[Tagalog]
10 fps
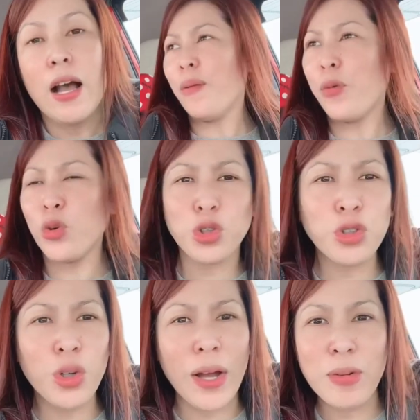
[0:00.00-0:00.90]

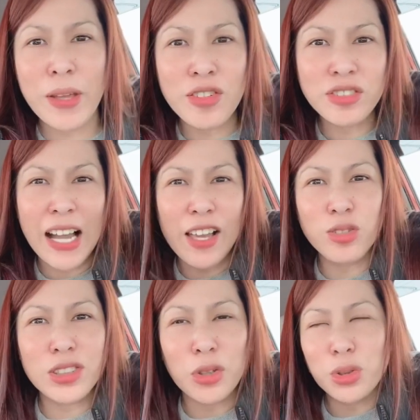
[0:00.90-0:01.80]
Hutondo, ano ba yung
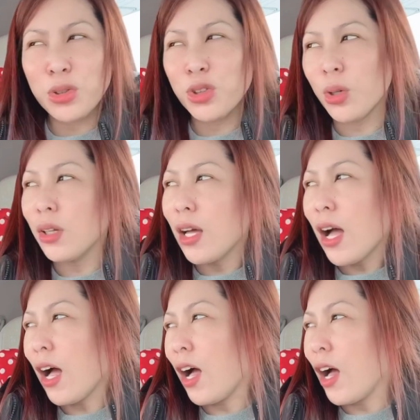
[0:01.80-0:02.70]
Tagalog sa Hutondo?
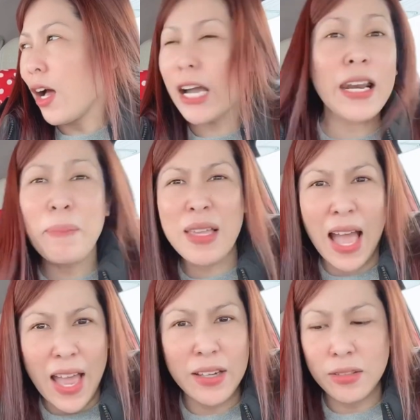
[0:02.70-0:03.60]
Uh,
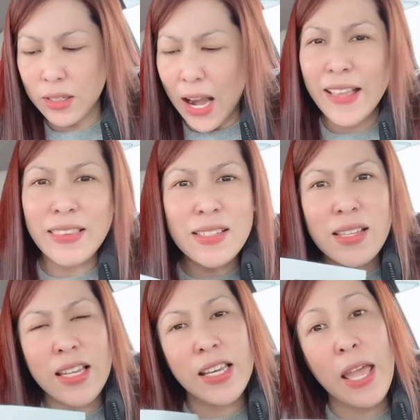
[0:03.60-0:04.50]
karamihan, lahat ng
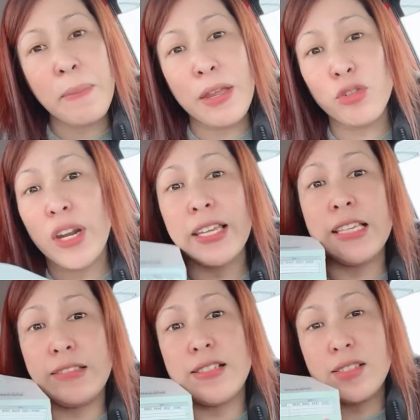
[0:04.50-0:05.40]
sasakyan ay meron ng
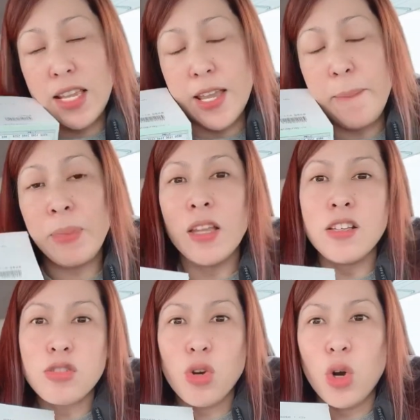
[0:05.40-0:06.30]
ETC.
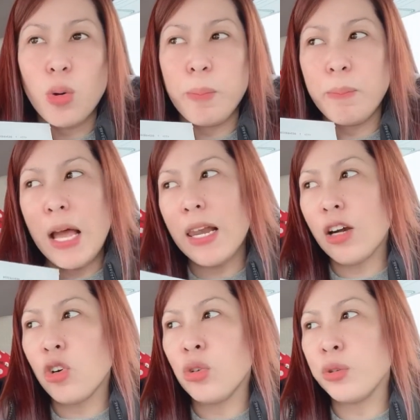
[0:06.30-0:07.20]
So, bala
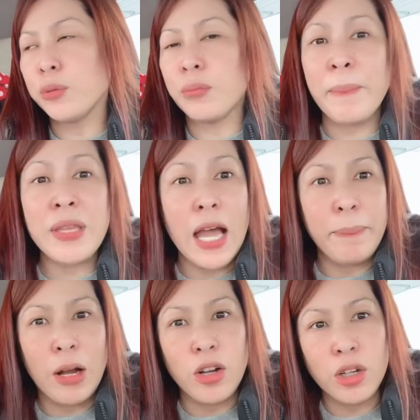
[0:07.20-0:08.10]
kong mamaya
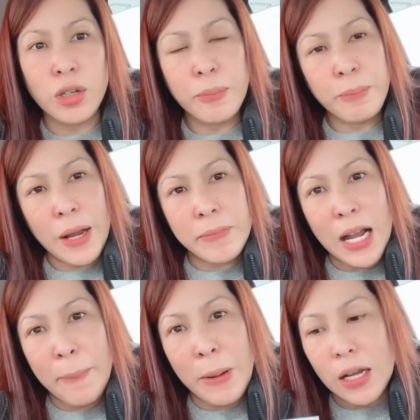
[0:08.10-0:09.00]
pag, pag
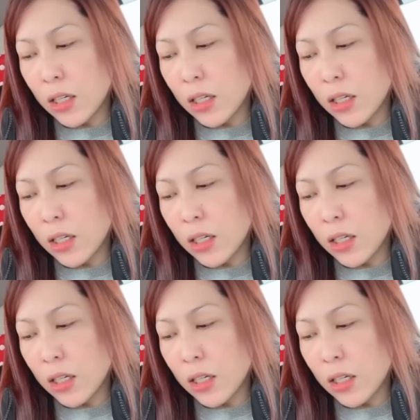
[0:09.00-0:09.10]
makapag,